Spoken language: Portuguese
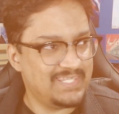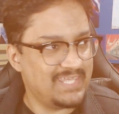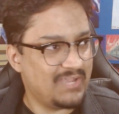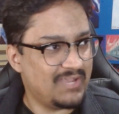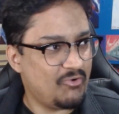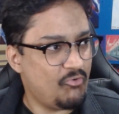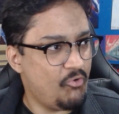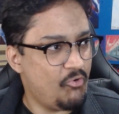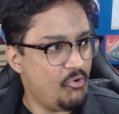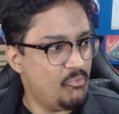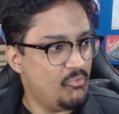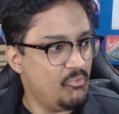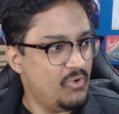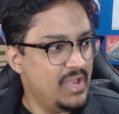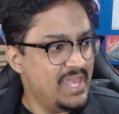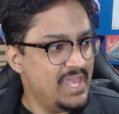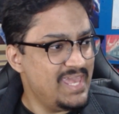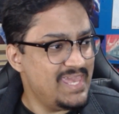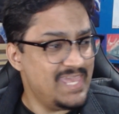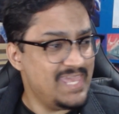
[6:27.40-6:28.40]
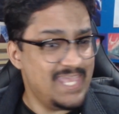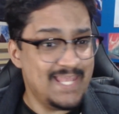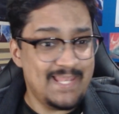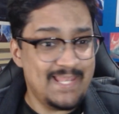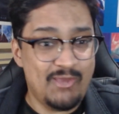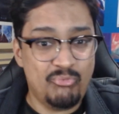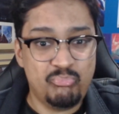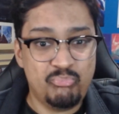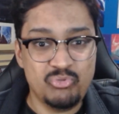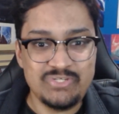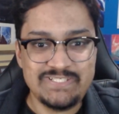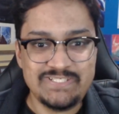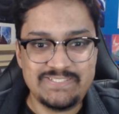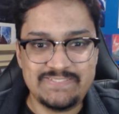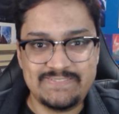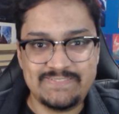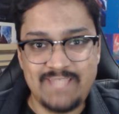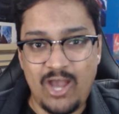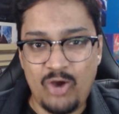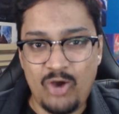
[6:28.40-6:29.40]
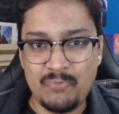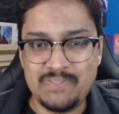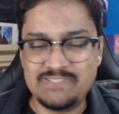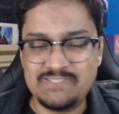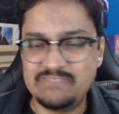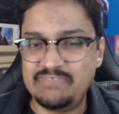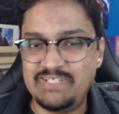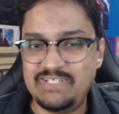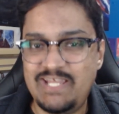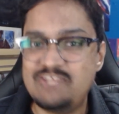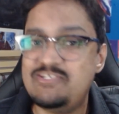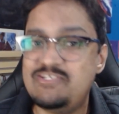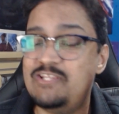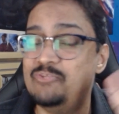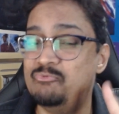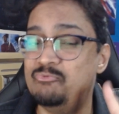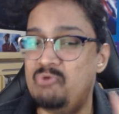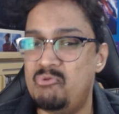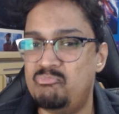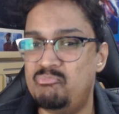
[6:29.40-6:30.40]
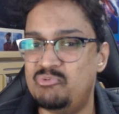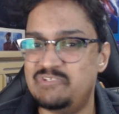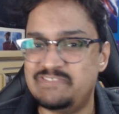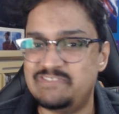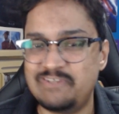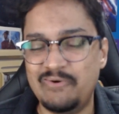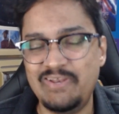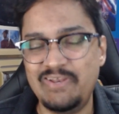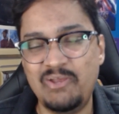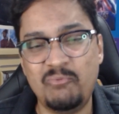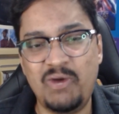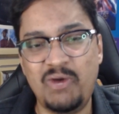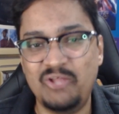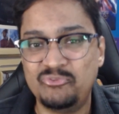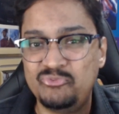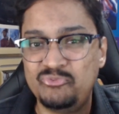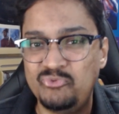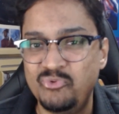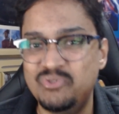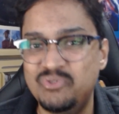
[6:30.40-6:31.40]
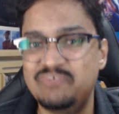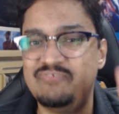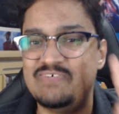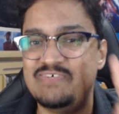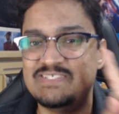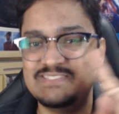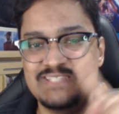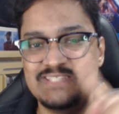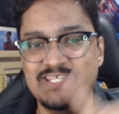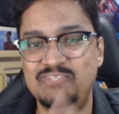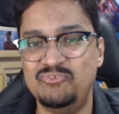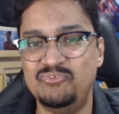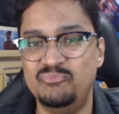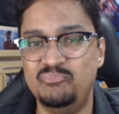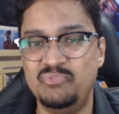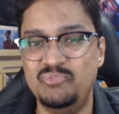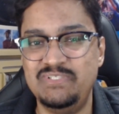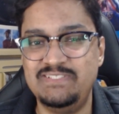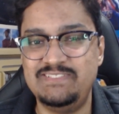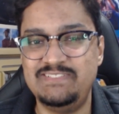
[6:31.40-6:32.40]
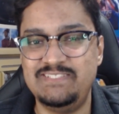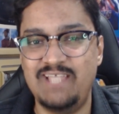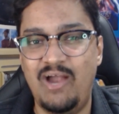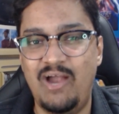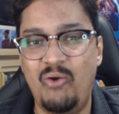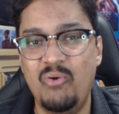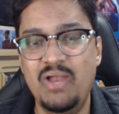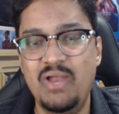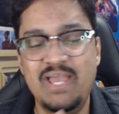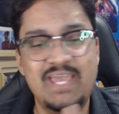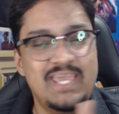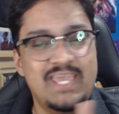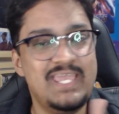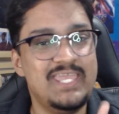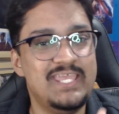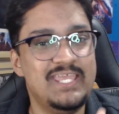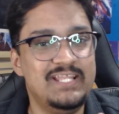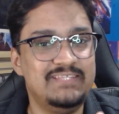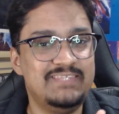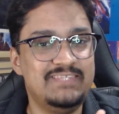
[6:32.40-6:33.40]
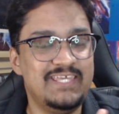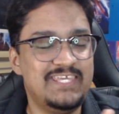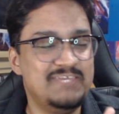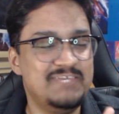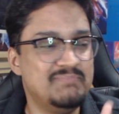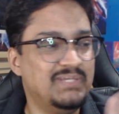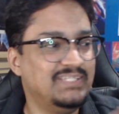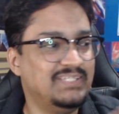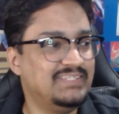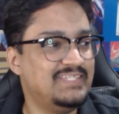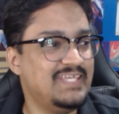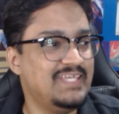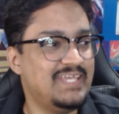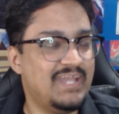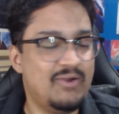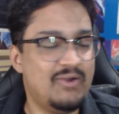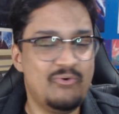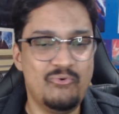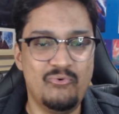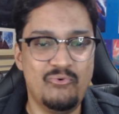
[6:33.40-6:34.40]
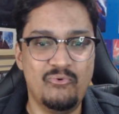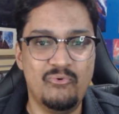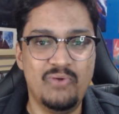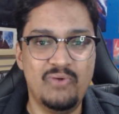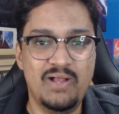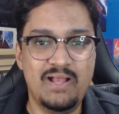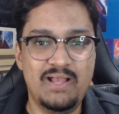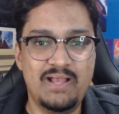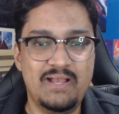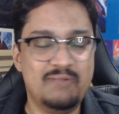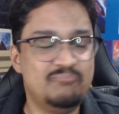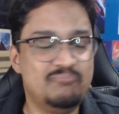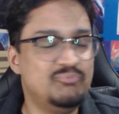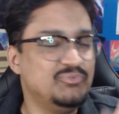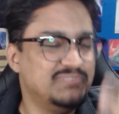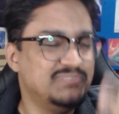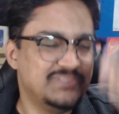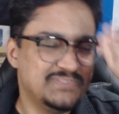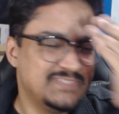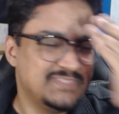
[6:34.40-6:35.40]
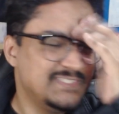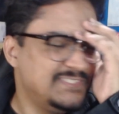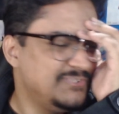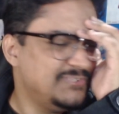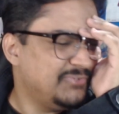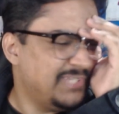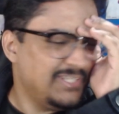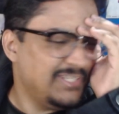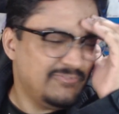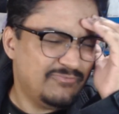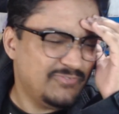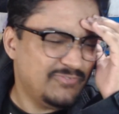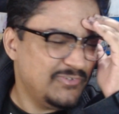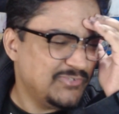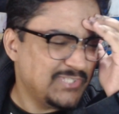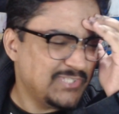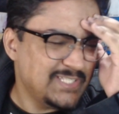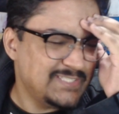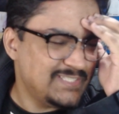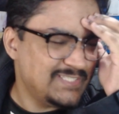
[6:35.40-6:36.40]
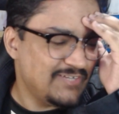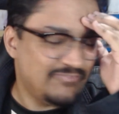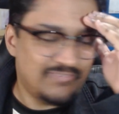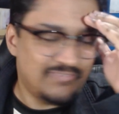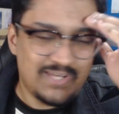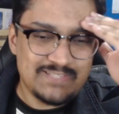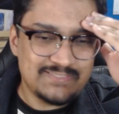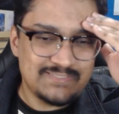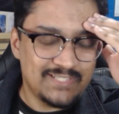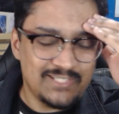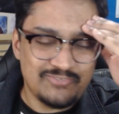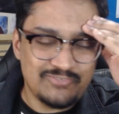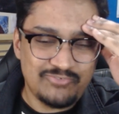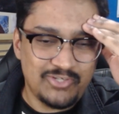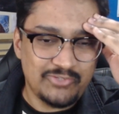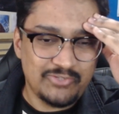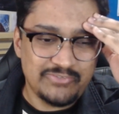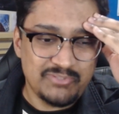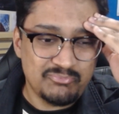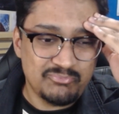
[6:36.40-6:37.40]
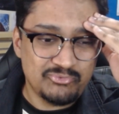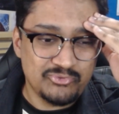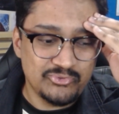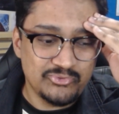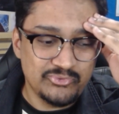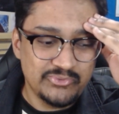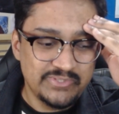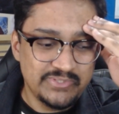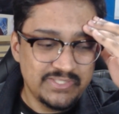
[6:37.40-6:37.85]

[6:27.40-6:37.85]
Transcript: é como ele é um policial, mas na verdade ele não é um policial, ele é um ator fazendo um policial. E ele tem que manter o. Putz, eu esqueci o que ele. Eu esqueci a frase que ele fala o tempo todo.